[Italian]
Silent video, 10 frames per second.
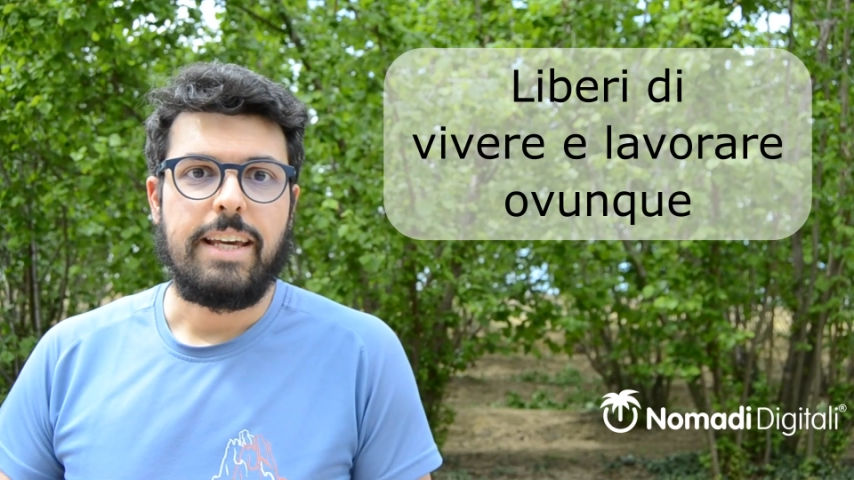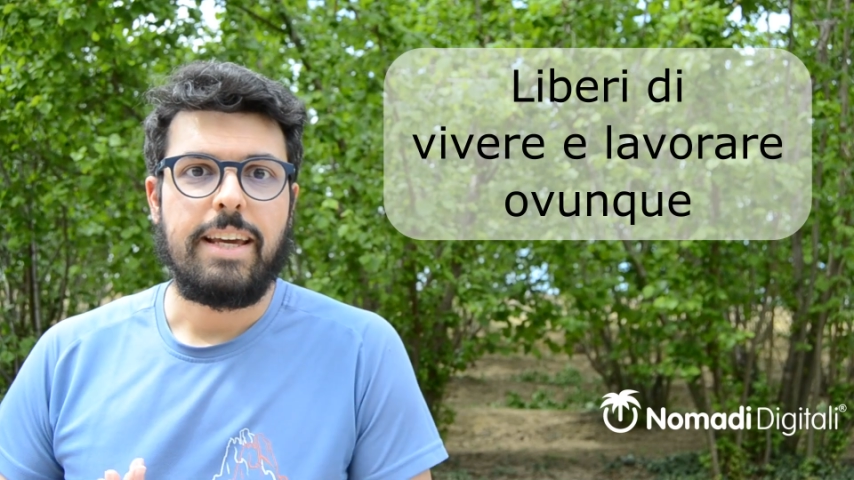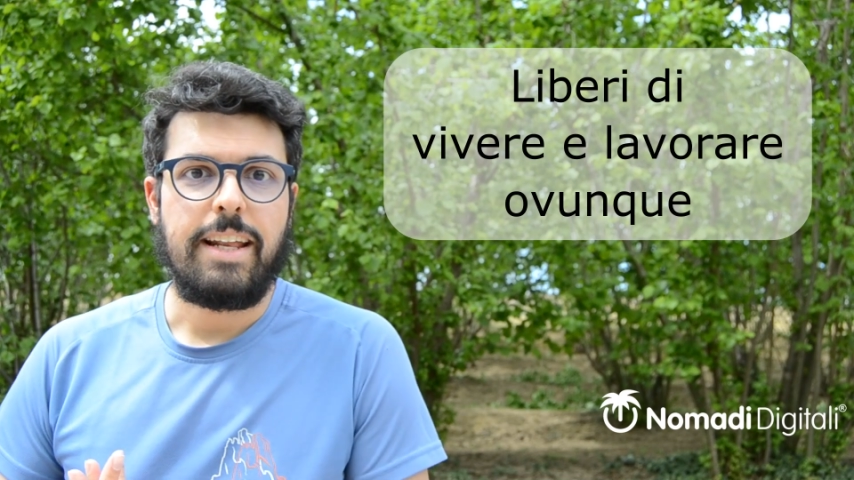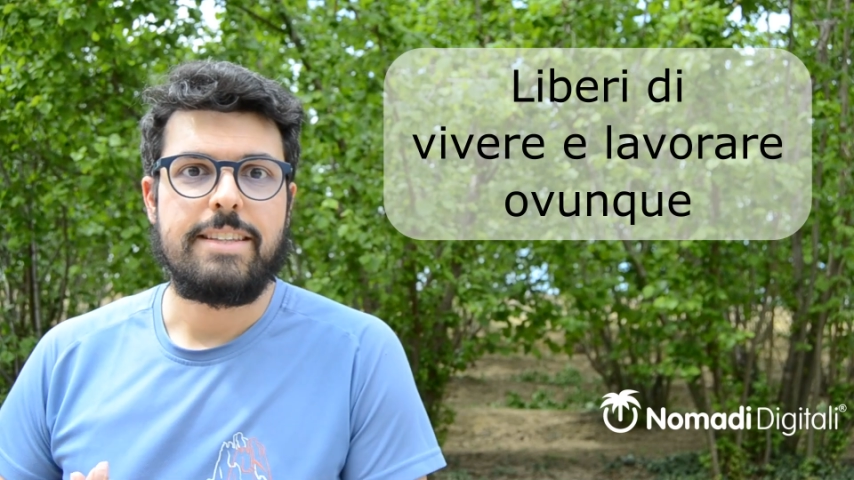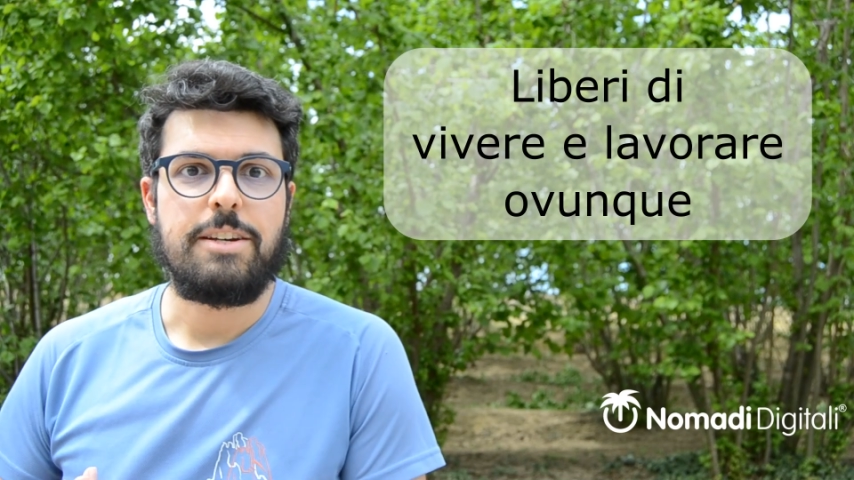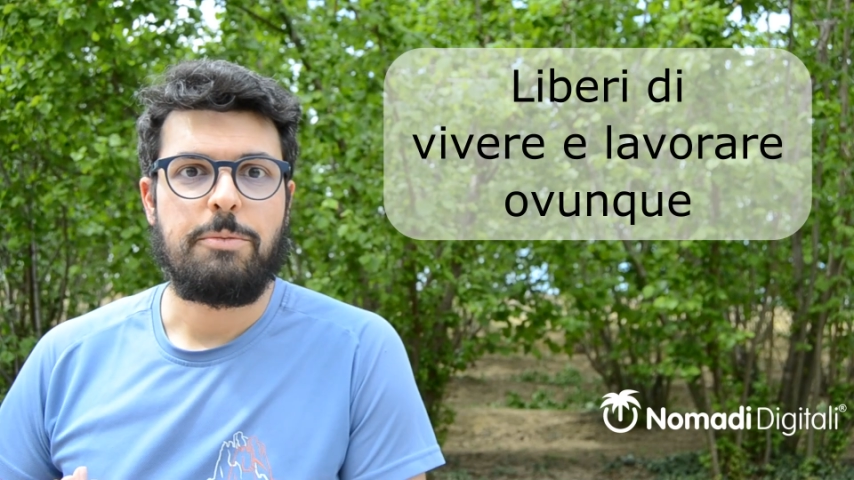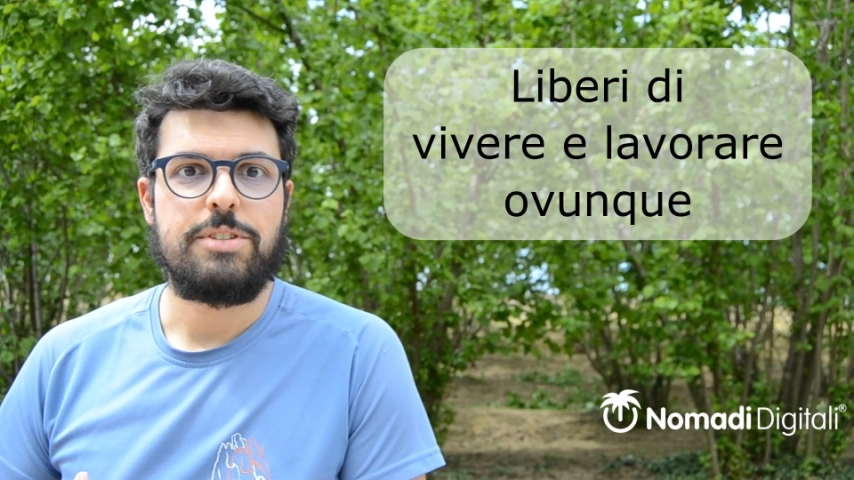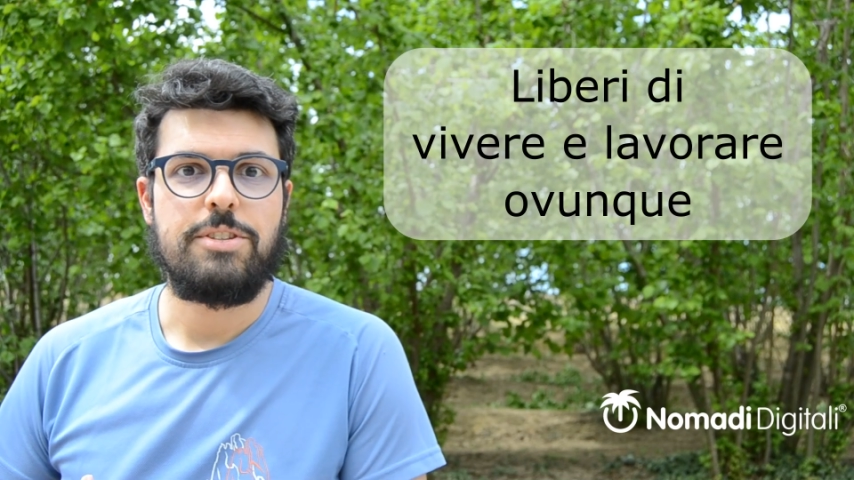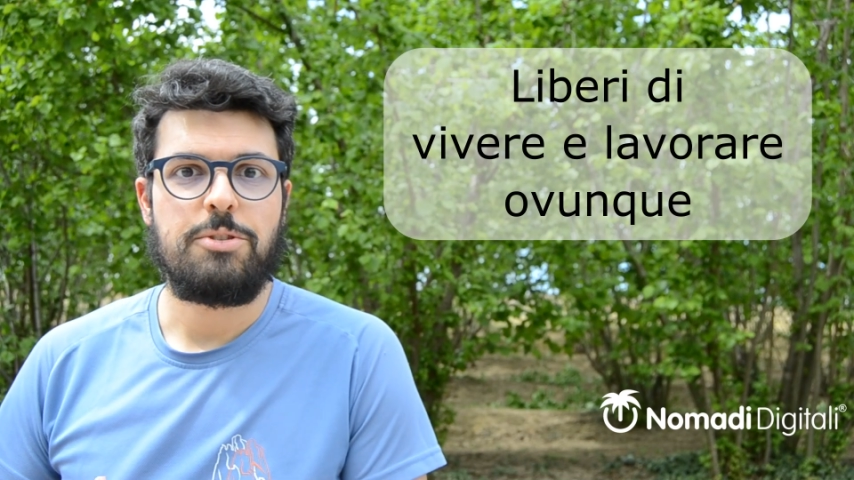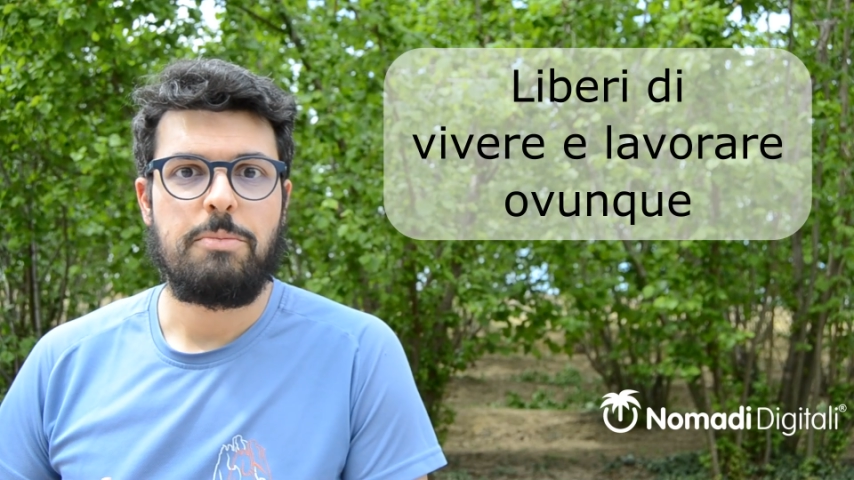e grazie a
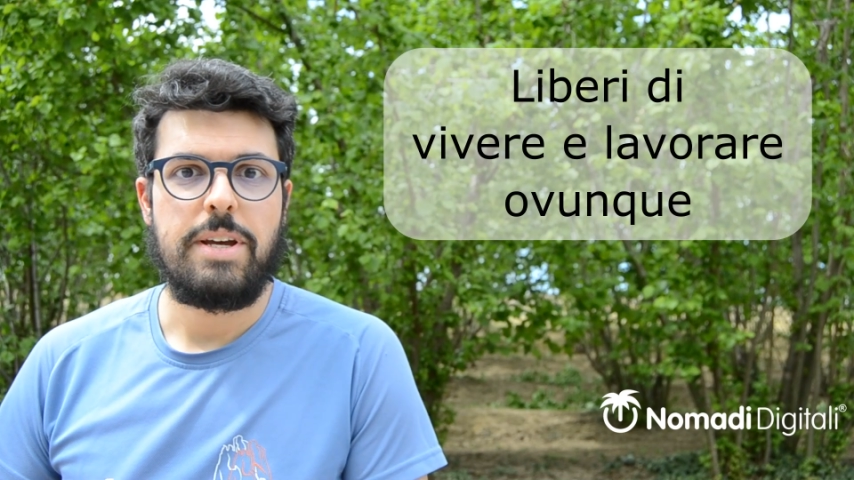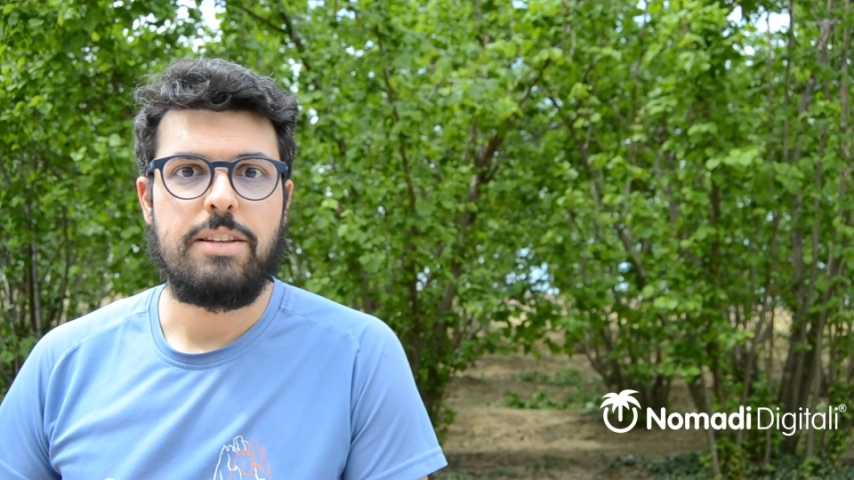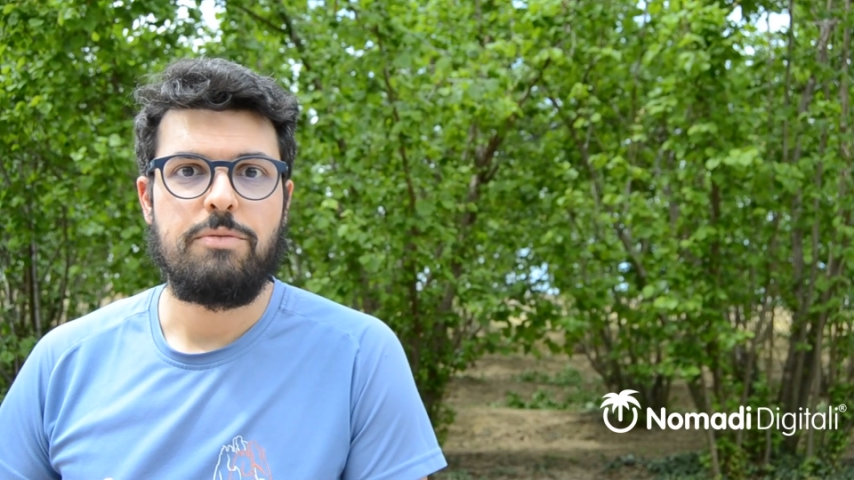questi strumenti